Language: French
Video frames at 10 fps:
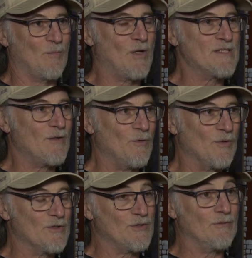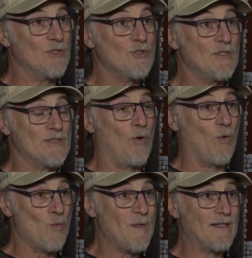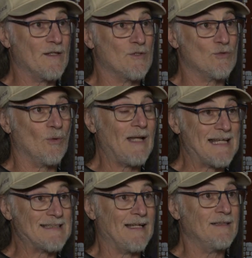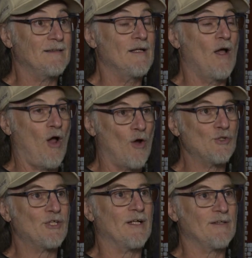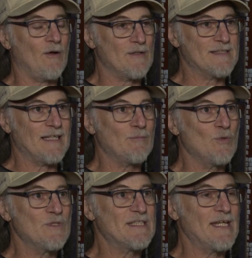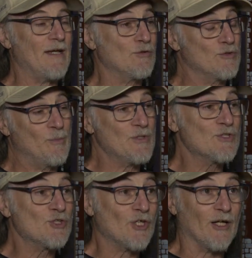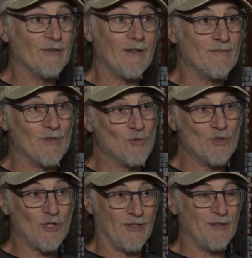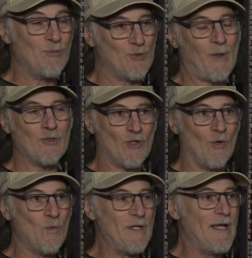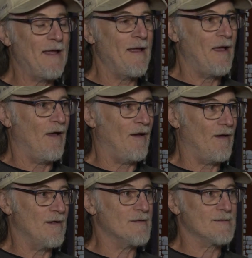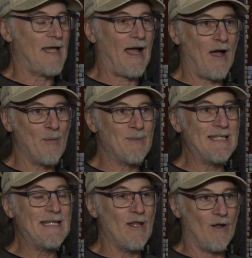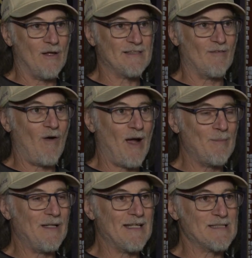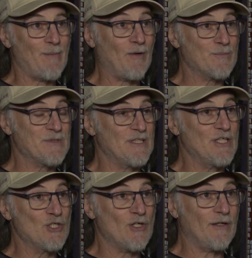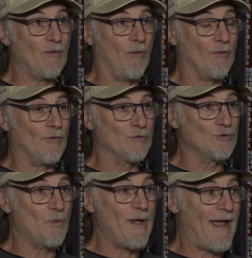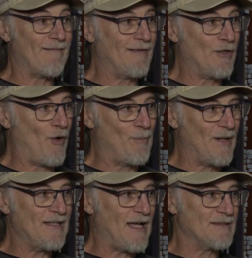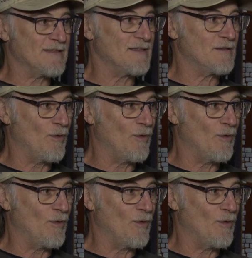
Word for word: Ben, ils sont, sont, déjà, sont huit sur la scène. Un chanteur, sept musiciens. Je ne sais pas si le chanteur, il fait juste chanter, mais je pense que oui. Euh, ça, remplit le, le, va remplir l'espace. Puis c'est des gens qui ont, qui ont joué avec euh, plein d'artistes.